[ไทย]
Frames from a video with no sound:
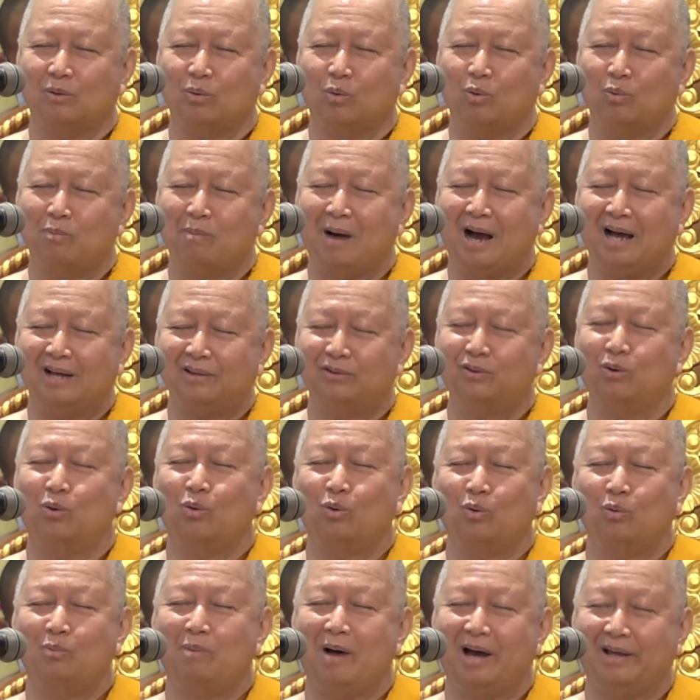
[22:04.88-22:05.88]
อุบาสก
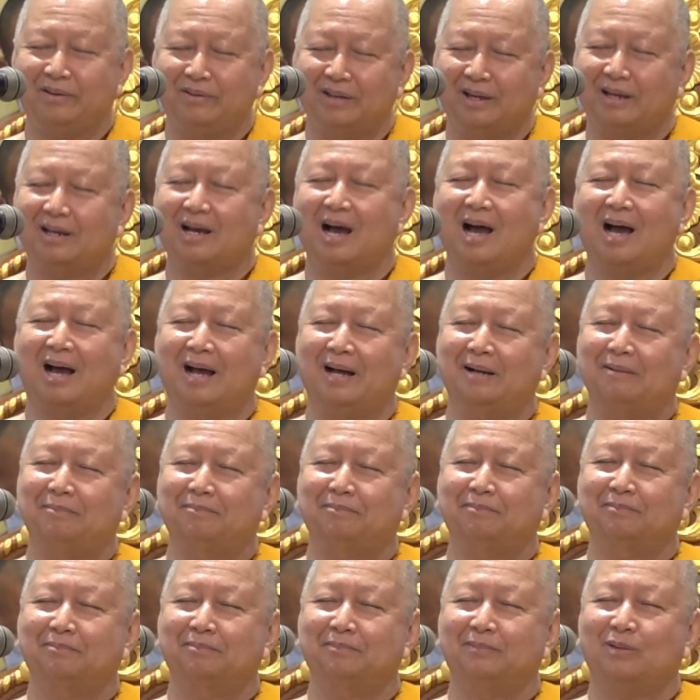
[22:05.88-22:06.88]
อุบาสิกา
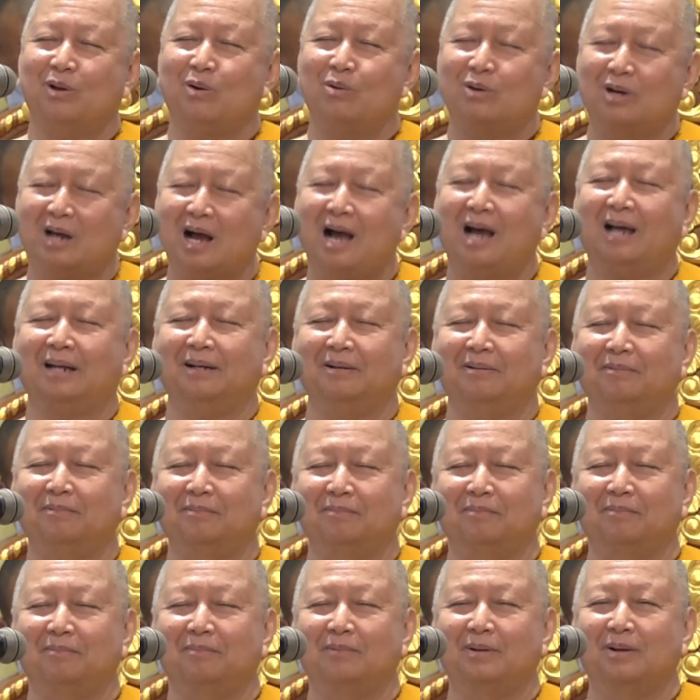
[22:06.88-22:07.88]
ต้องการ
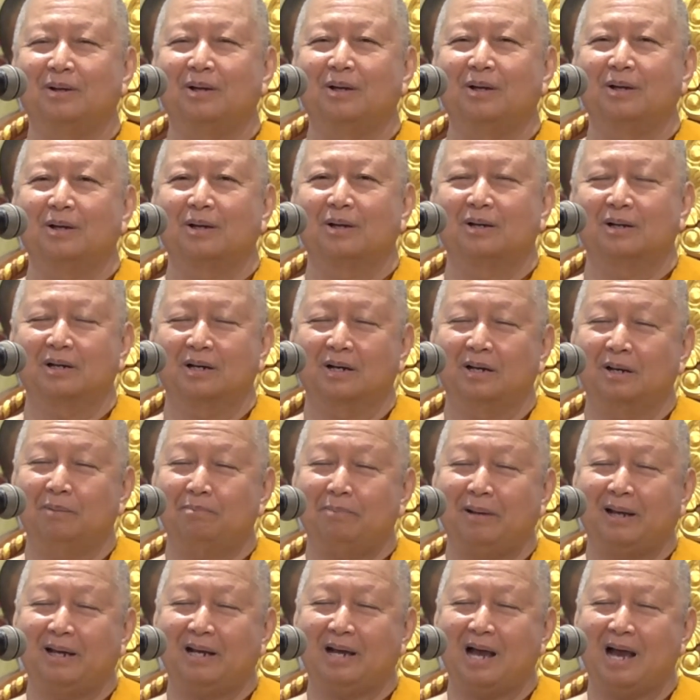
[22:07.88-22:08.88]
คือ
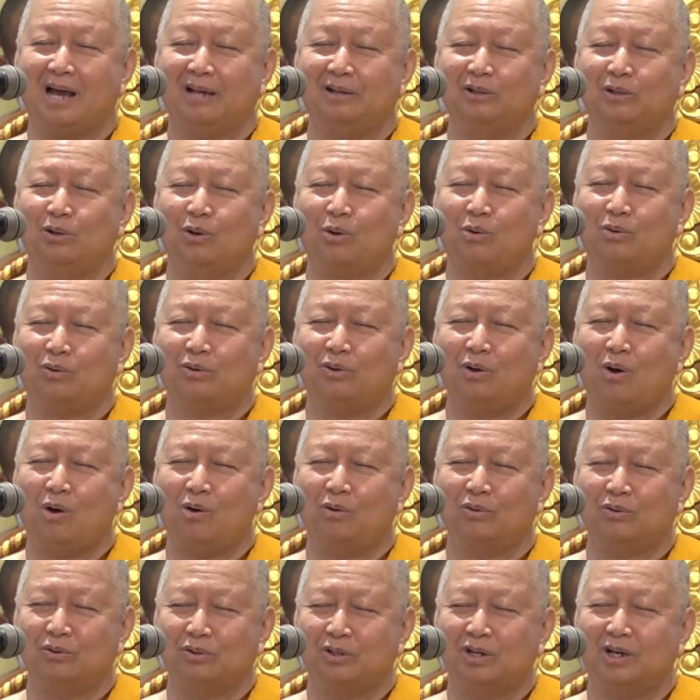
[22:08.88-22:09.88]
เป็นการยกย่
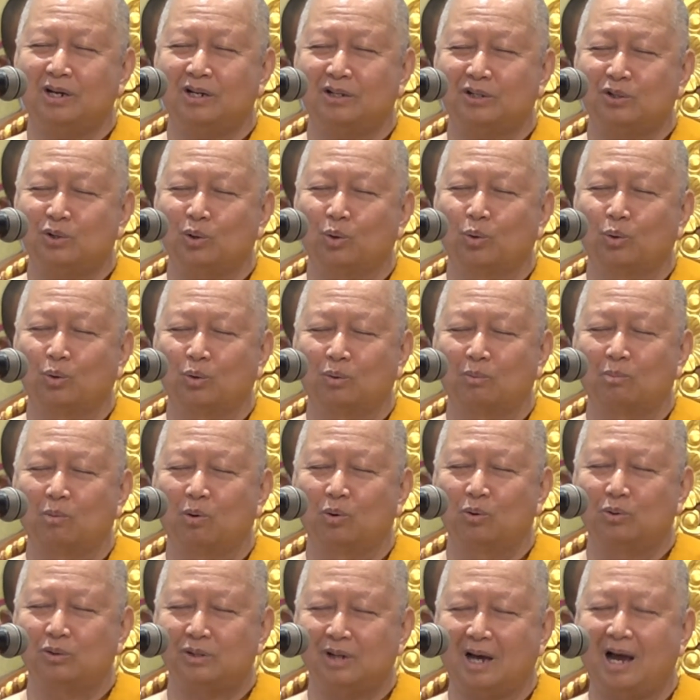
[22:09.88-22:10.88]
องเชิดชู
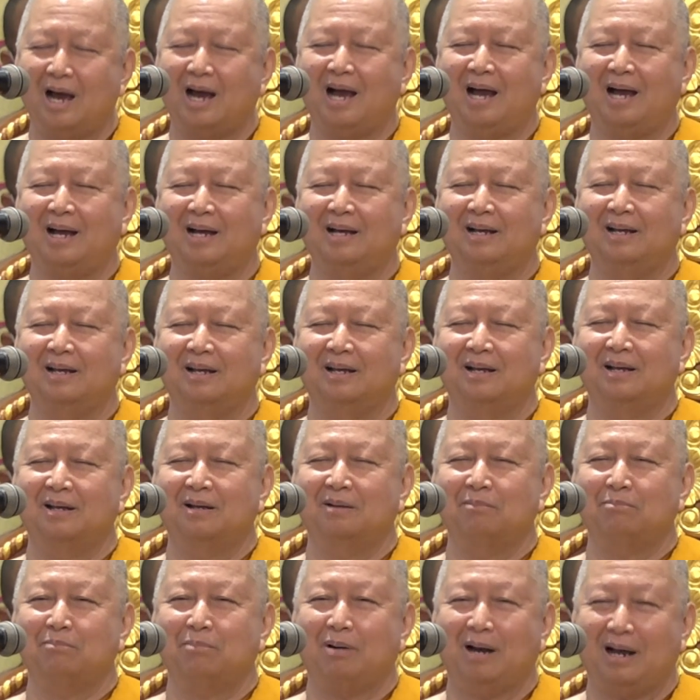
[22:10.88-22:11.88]
บูชา
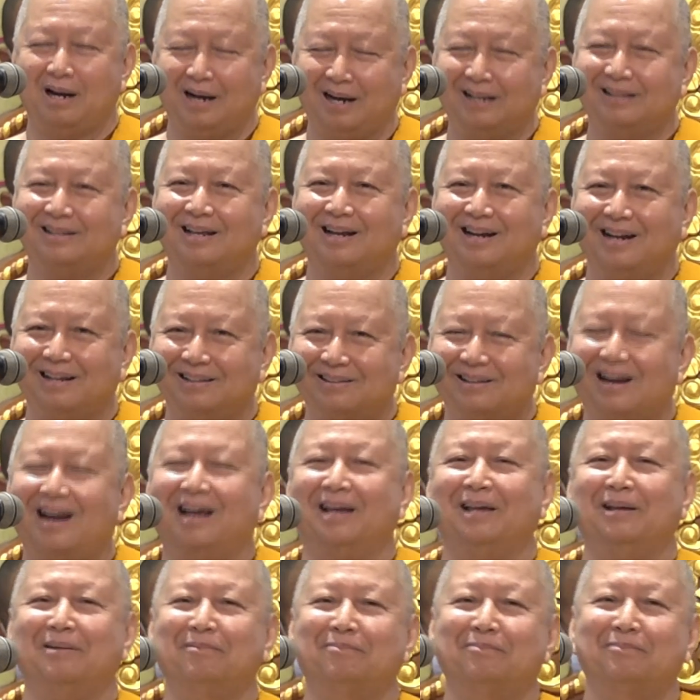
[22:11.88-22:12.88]
พระรัตนต
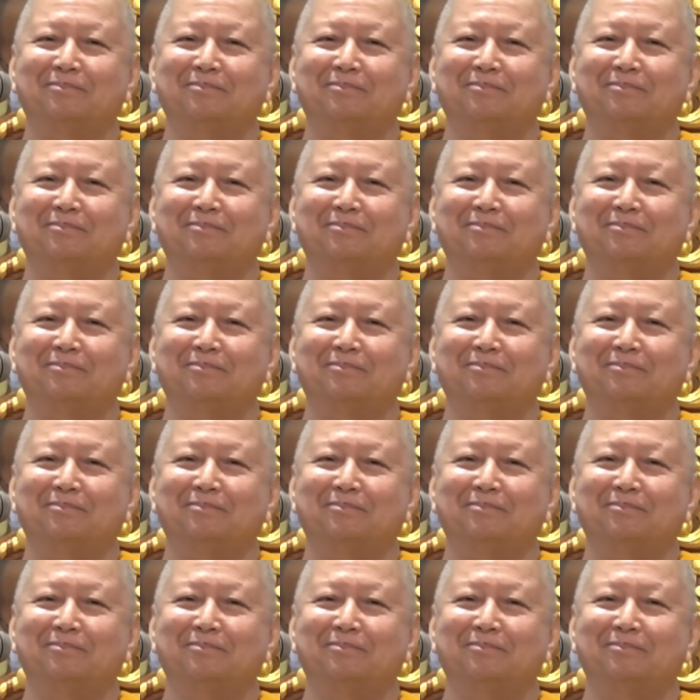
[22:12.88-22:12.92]
รัย